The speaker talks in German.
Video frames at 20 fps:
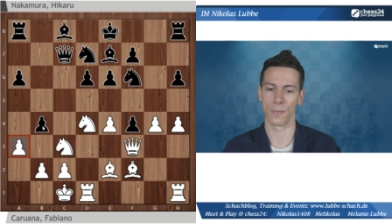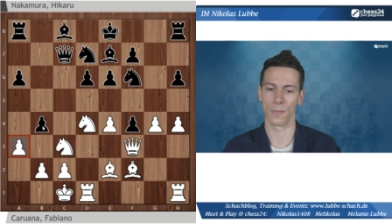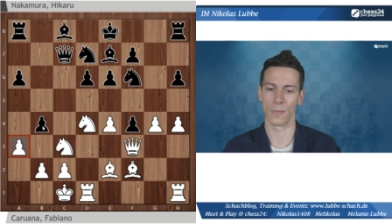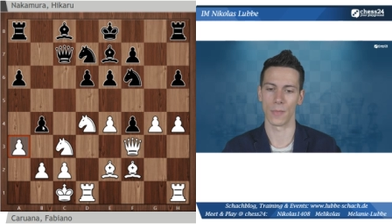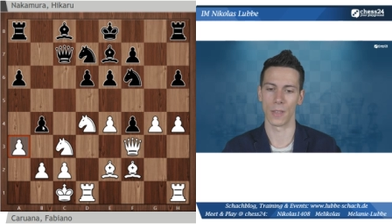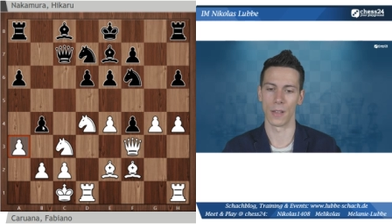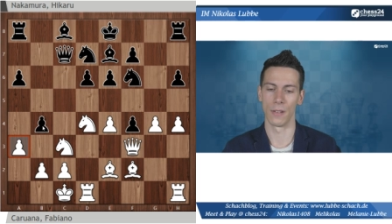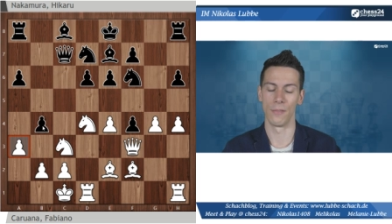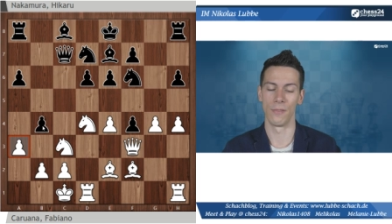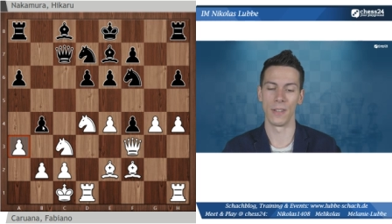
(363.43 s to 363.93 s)

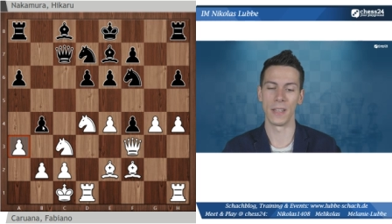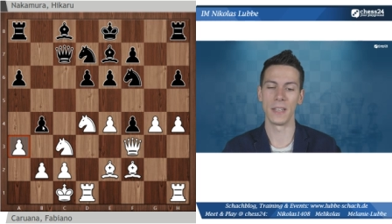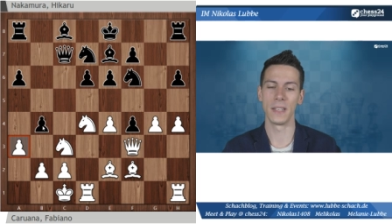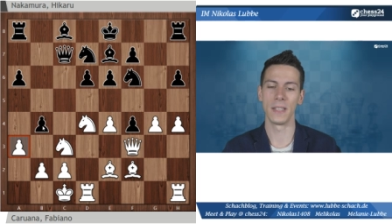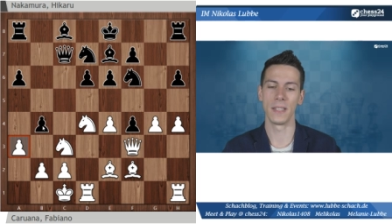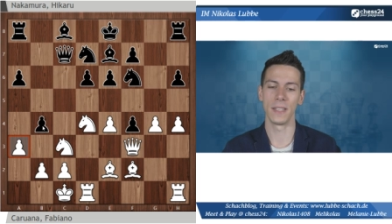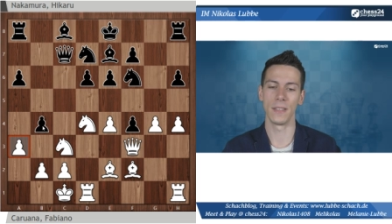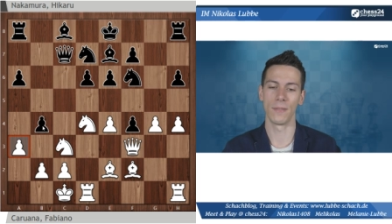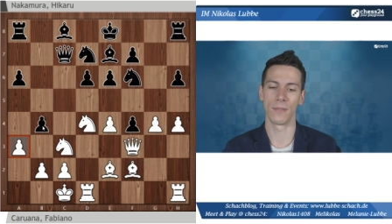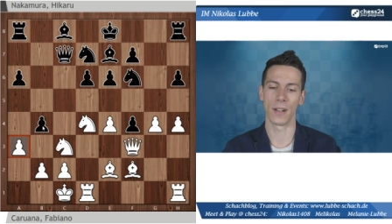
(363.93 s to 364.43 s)
wenn
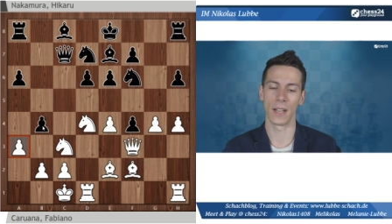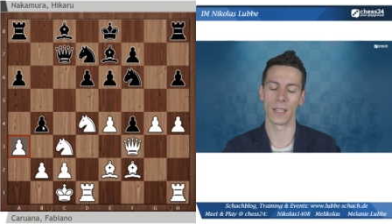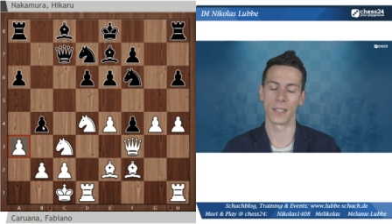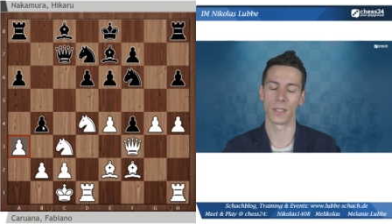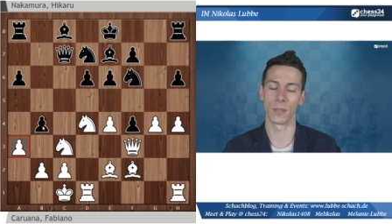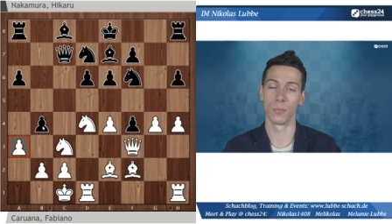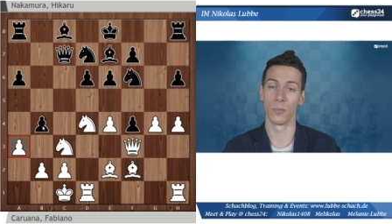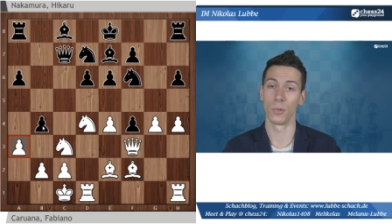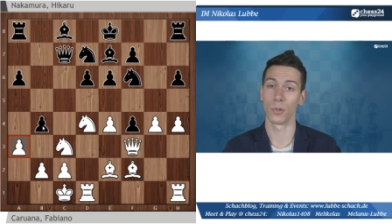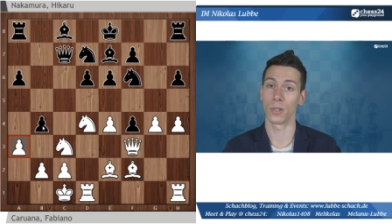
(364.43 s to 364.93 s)
die weiße
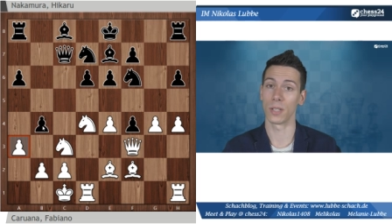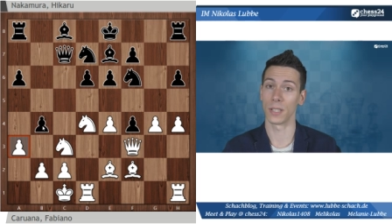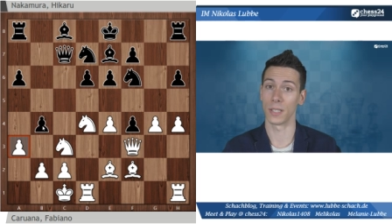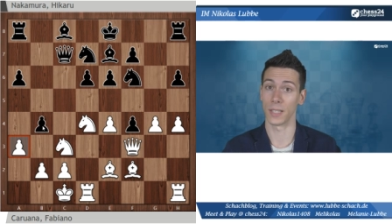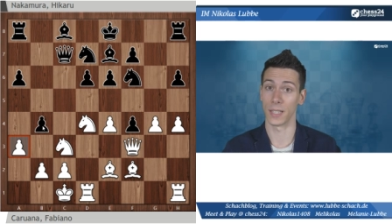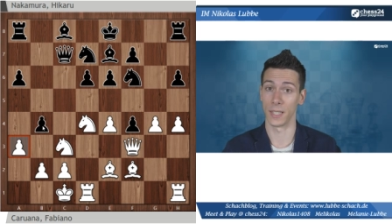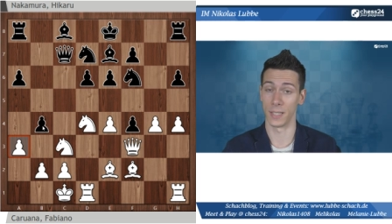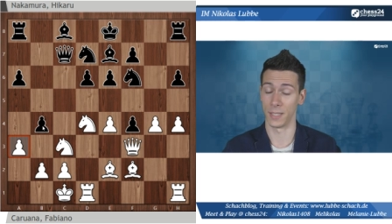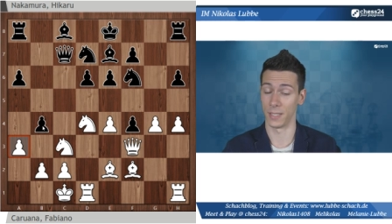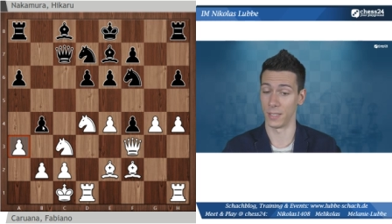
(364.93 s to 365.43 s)

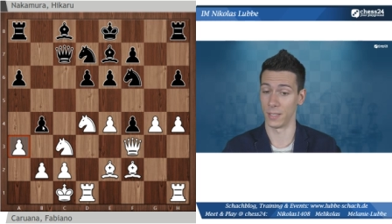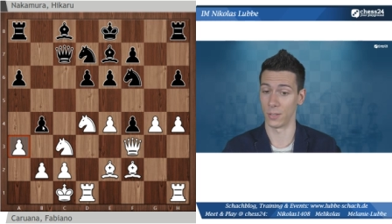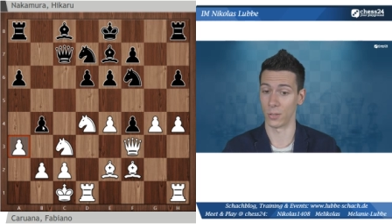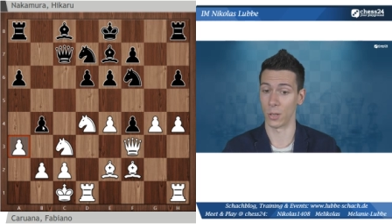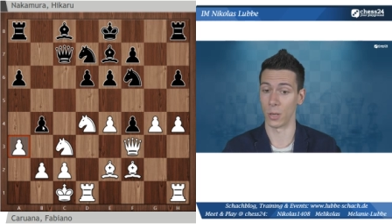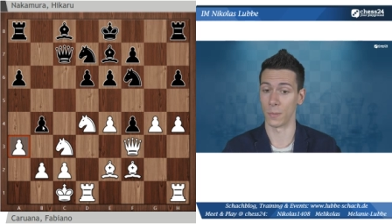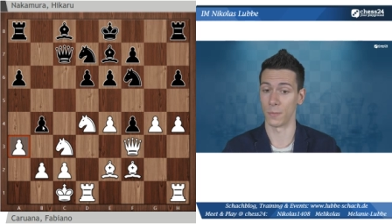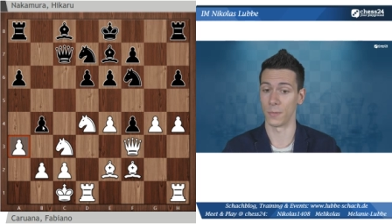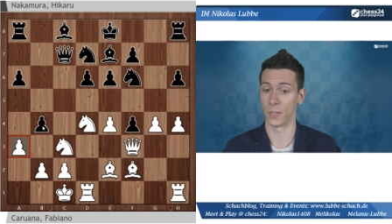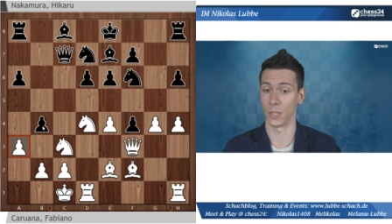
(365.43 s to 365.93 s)
Möglichkeit dieses
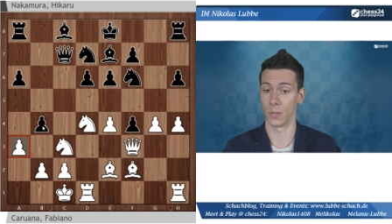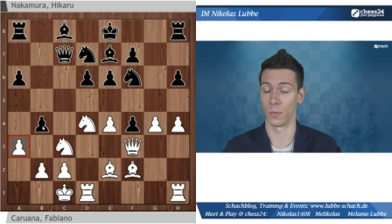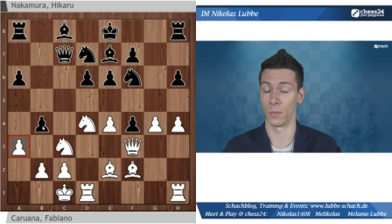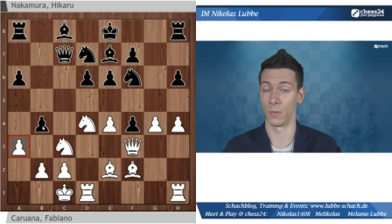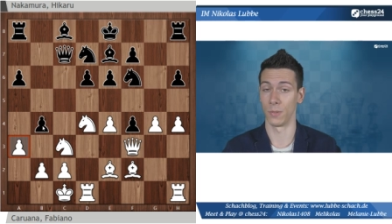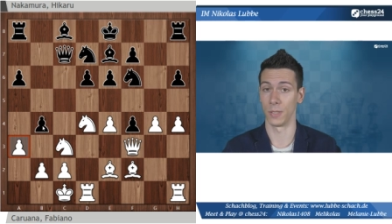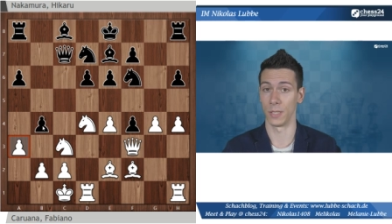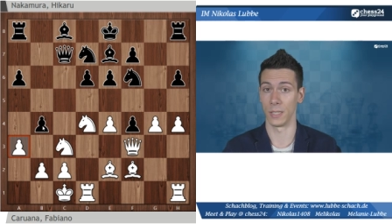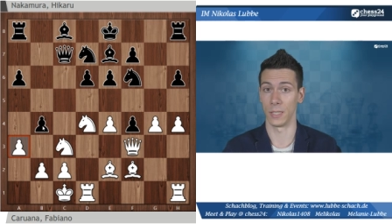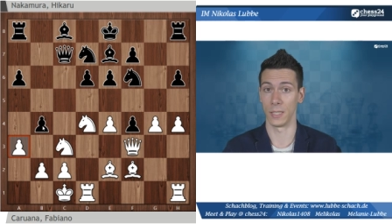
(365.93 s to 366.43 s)
Opfers, wie
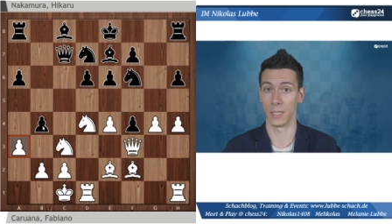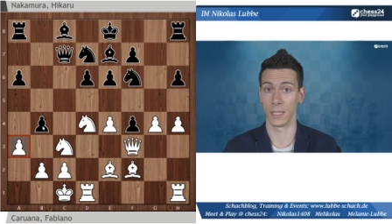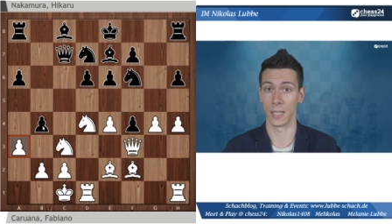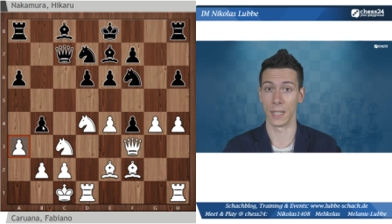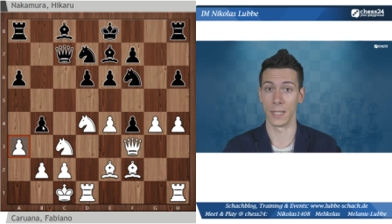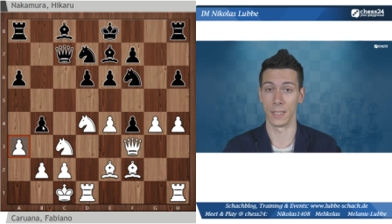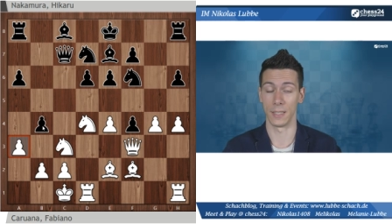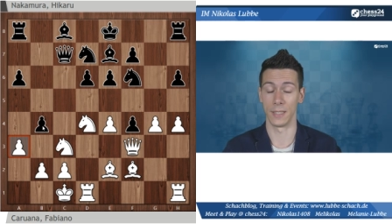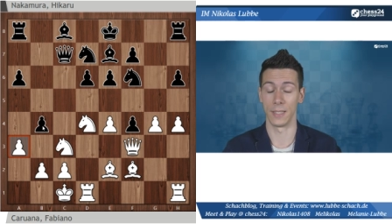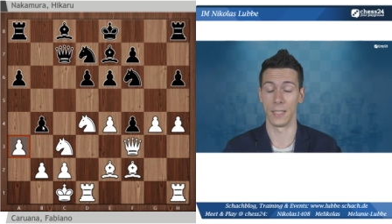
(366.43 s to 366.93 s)
wir sie
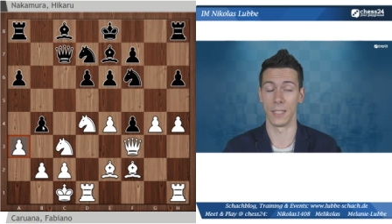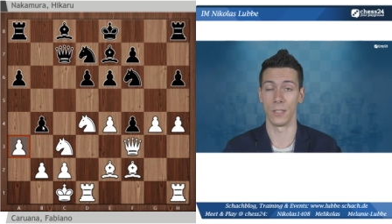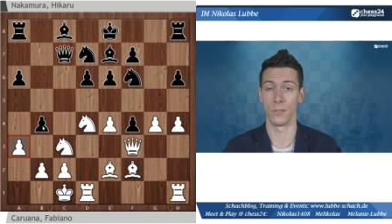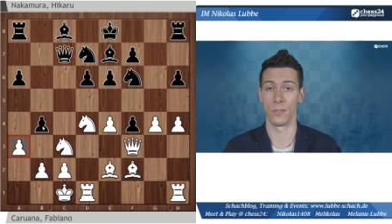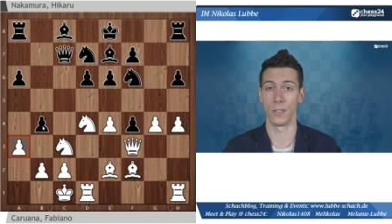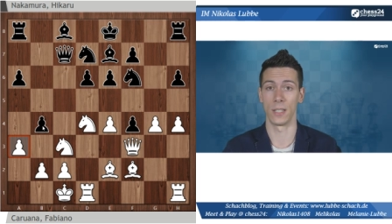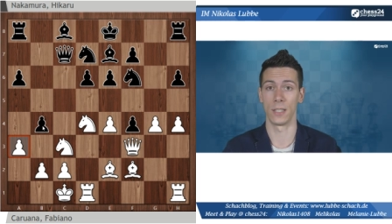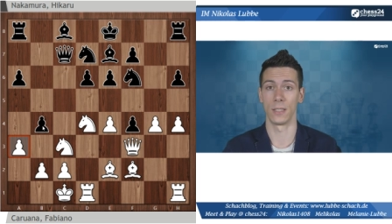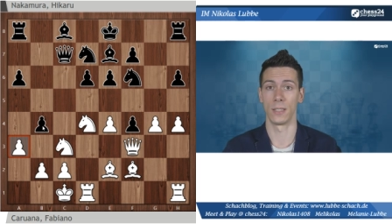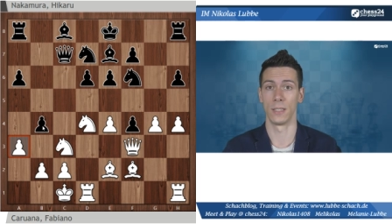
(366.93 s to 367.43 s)
gleich sehen
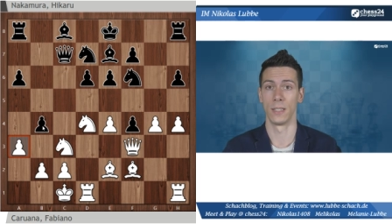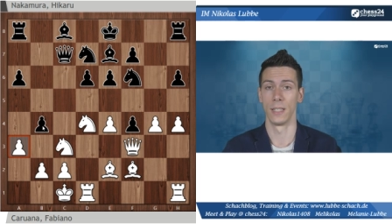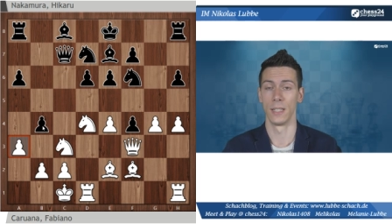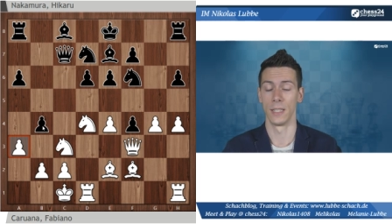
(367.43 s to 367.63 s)
werden,